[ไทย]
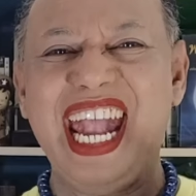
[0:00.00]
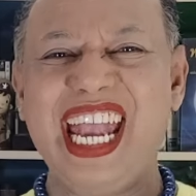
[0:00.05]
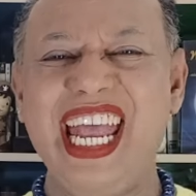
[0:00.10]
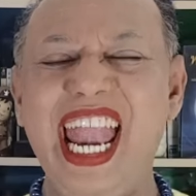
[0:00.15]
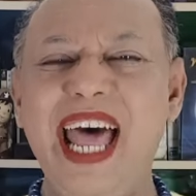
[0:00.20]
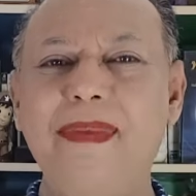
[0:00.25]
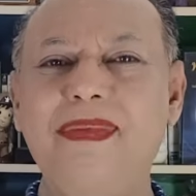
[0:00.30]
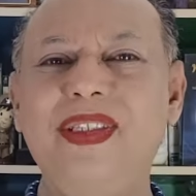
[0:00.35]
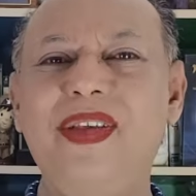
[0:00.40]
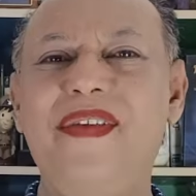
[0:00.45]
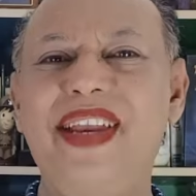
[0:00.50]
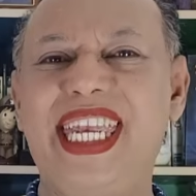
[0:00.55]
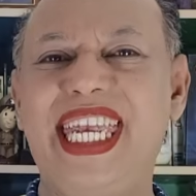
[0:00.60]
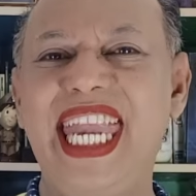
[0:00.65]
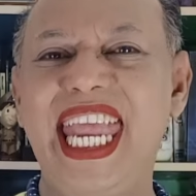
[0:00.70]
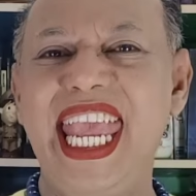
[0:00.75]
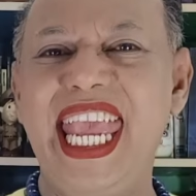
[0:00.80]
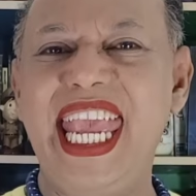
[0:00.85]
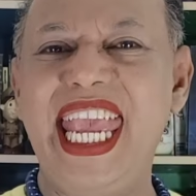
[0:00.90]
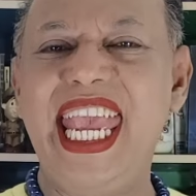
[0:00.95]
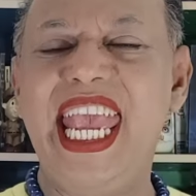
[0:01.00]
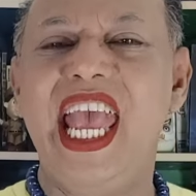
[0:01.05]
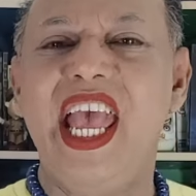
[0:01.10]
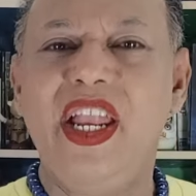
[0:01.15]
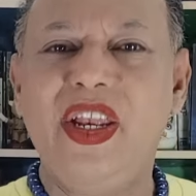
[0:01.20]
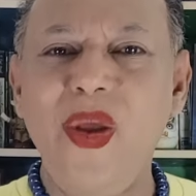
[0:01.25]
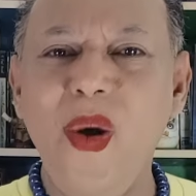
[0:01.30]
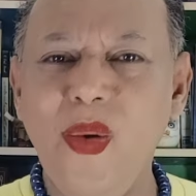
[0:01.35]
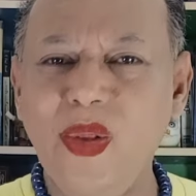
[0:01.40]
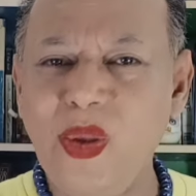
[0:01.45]
กลับสวัสดี
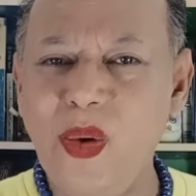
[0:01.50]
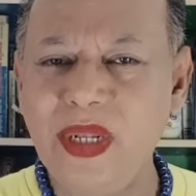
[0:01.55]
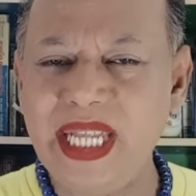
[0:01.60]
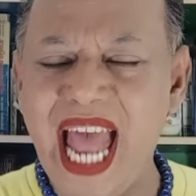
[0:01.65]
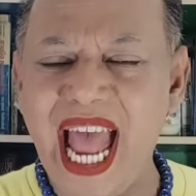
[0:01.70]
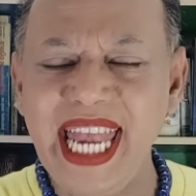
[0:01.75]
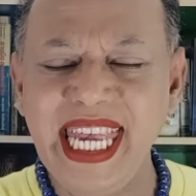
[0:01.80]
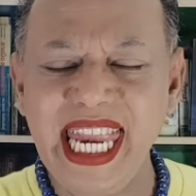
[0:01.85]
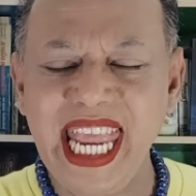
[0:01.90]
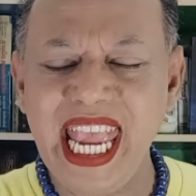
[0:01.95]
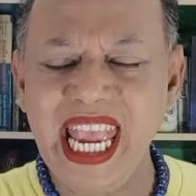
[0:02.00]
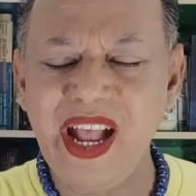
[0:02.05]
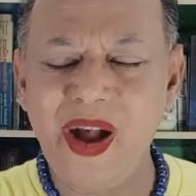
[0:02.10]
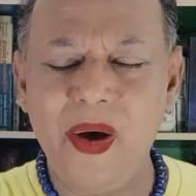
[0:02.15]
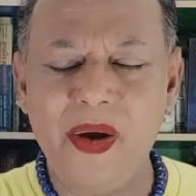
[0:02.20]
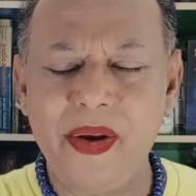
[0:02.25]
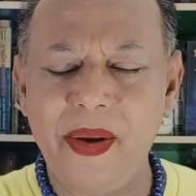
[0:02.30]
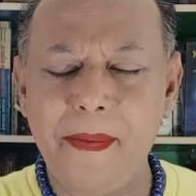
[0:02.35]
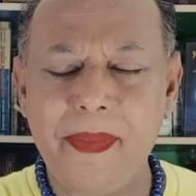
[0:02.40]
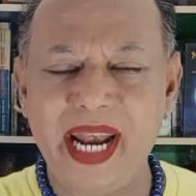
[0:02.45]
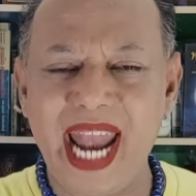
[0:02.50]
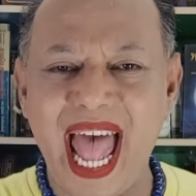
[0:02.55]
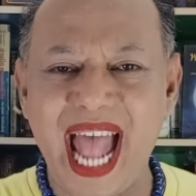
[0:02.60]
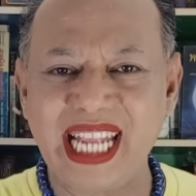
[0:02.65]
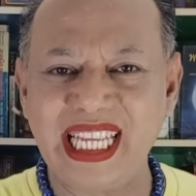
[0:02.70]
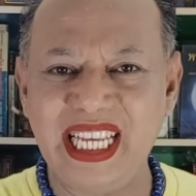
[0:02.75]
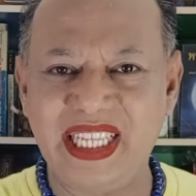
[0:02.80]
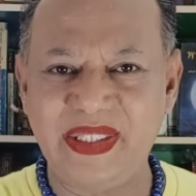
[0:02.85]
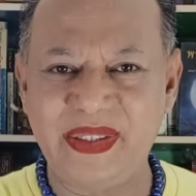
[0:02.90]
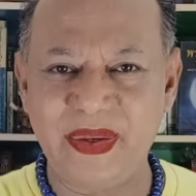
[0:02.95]
ทุกทุกท่านที่เคารพรัก
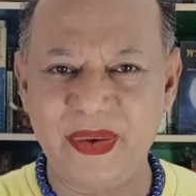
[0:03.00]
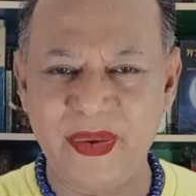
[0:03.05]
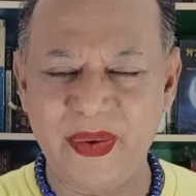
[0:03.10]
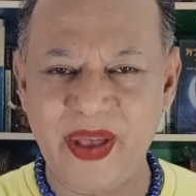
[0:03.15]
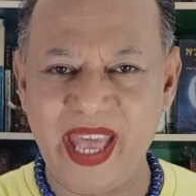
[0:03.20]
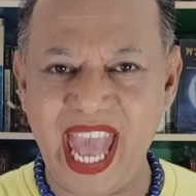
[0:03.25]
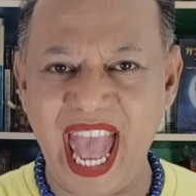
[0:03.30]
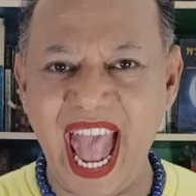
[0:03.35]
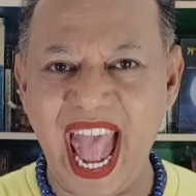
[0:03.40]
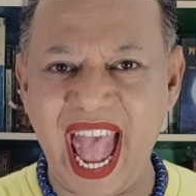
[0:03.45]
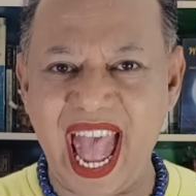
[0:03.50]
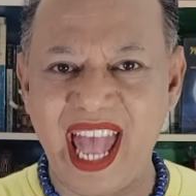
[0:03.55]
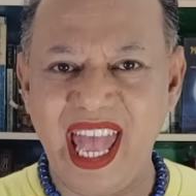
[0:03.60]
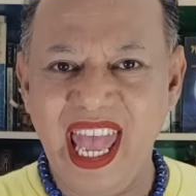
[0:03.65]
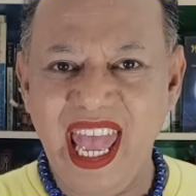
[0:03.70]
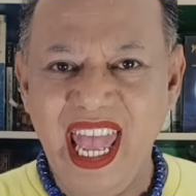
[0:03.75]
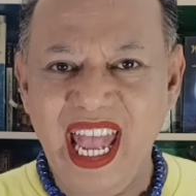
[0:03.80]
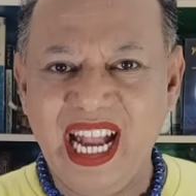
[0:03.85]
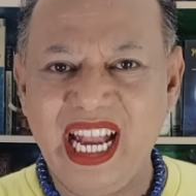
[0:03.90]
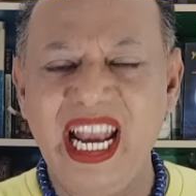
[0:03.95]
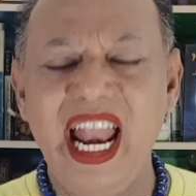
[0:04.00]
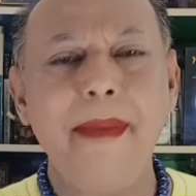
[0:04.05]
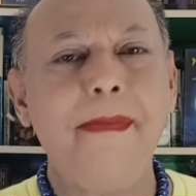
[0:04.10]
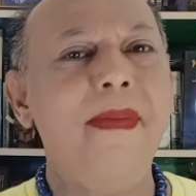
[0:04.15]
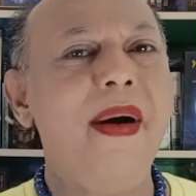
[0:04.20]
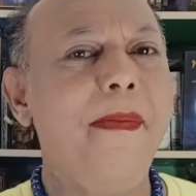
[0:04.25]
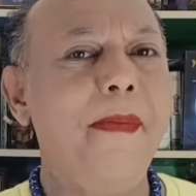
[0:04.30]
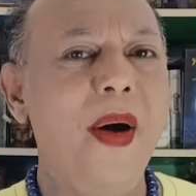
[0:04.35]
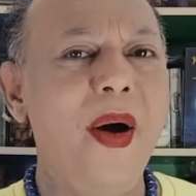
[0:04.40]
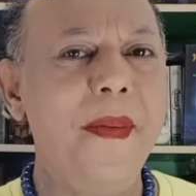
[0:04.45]
อย่างสูงค่ะ กลับ
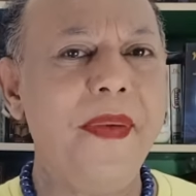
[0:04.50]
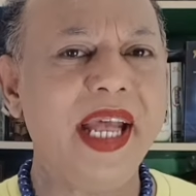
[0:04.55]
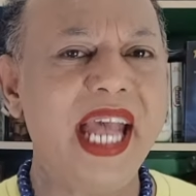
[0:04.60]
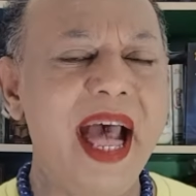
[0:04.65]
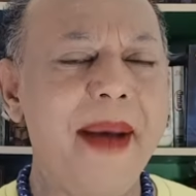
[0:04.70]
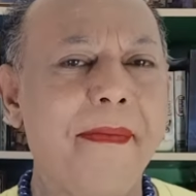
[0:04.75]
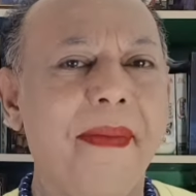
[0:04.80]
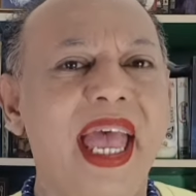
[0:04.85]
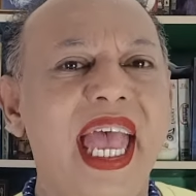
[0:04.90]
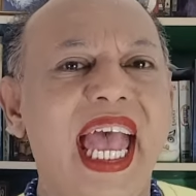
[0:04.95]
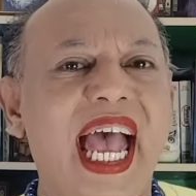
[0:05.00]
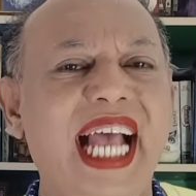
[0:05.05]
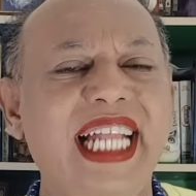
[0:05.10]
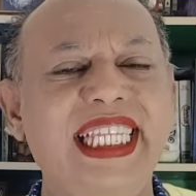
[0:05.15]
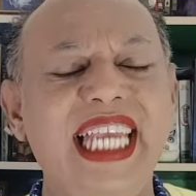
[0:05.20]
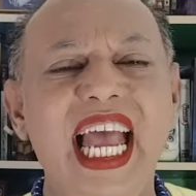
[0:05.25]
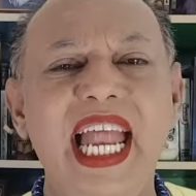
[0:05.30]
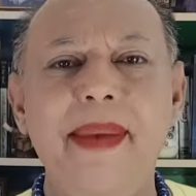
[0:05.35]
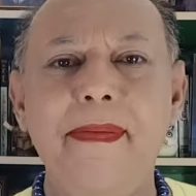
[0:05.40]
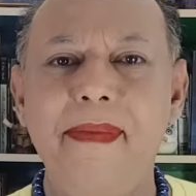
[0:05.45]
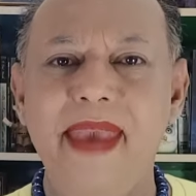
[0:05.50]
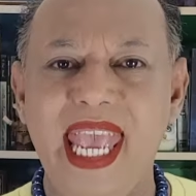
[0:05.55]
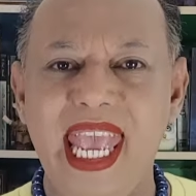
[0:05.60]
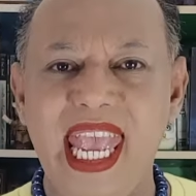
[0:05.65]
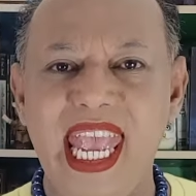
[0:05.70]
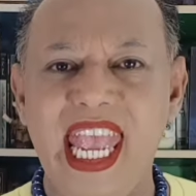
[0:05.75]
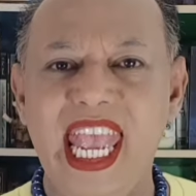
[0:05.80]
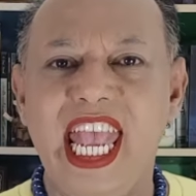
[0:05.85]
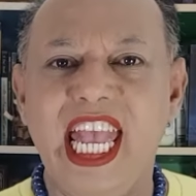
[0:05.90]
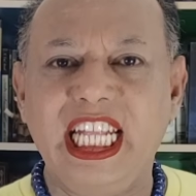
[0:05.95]
มาพบกับอาจารย์เบ
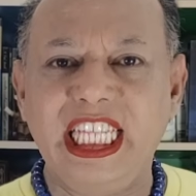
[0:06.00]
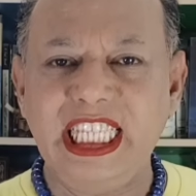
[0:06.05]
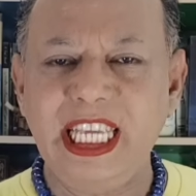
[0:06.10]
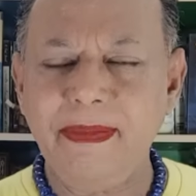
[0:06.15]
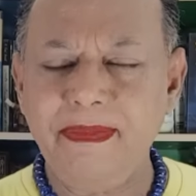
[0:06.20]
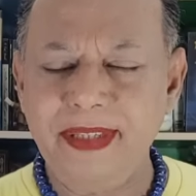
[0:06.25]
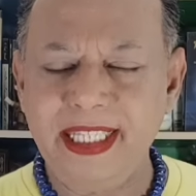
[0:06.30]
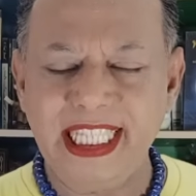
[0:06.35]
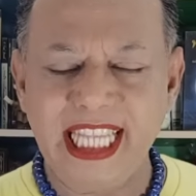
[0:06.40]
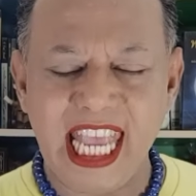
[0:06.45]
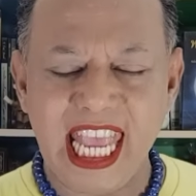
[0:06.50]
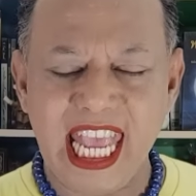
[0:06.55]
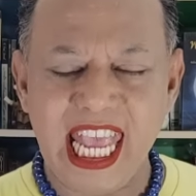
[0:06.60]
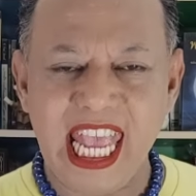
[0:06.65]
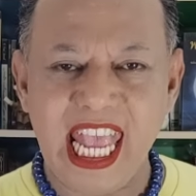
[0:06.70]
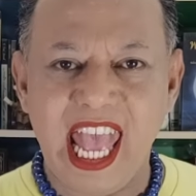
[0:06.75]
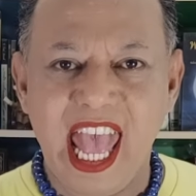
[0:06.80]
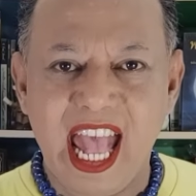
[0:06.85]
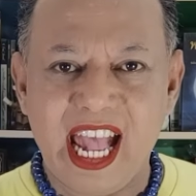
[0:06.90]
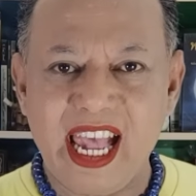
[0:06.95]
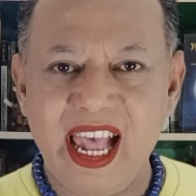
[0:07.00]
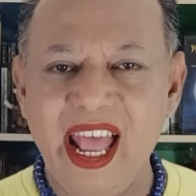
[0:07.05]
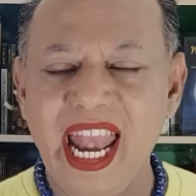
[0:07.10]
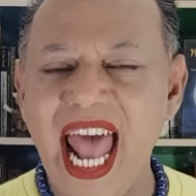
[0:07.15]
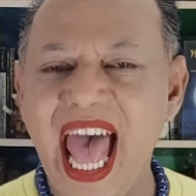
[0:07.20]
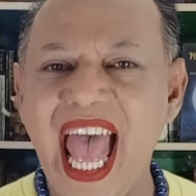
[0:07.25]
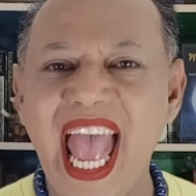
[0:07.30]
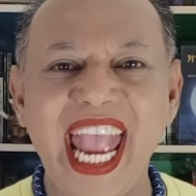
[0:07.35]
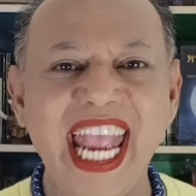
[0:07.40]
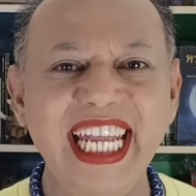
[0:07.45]
จิ๊บซีใค
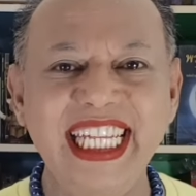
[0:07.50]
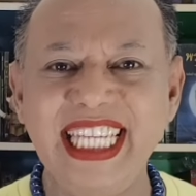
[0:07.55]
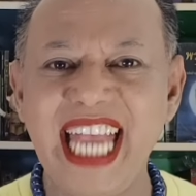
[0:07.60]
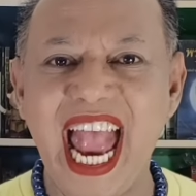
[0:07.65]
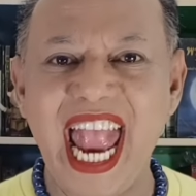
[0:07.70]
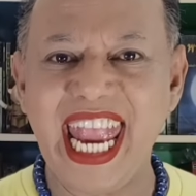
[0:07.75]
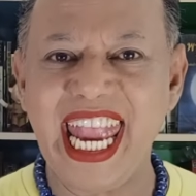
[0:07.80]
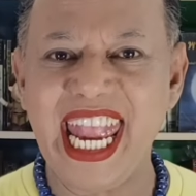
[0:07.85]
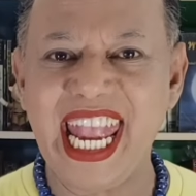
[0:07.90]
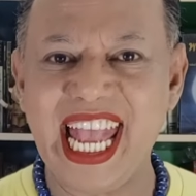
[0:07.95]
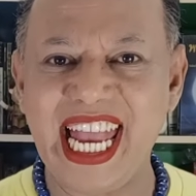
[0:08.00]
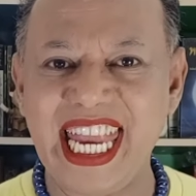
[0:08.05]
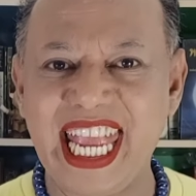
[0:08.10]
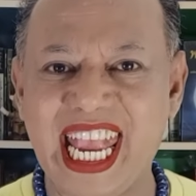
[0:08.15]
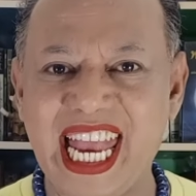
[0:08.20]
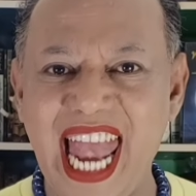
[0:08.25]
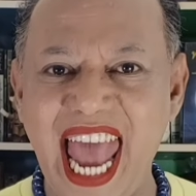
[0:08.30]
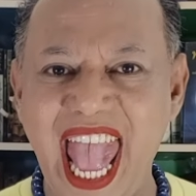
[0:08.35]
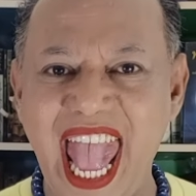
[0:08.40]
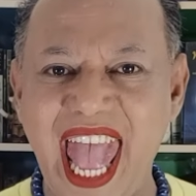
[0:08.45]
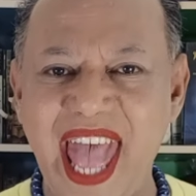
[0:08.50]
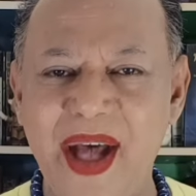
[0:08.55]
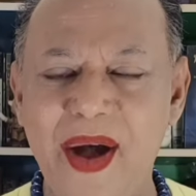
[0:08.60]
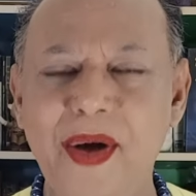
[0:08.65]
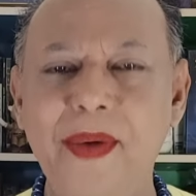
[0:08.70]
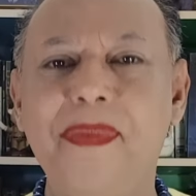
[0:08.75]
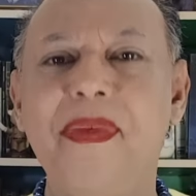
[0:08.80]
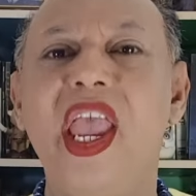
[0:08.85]
รใจกันอีกแล้ว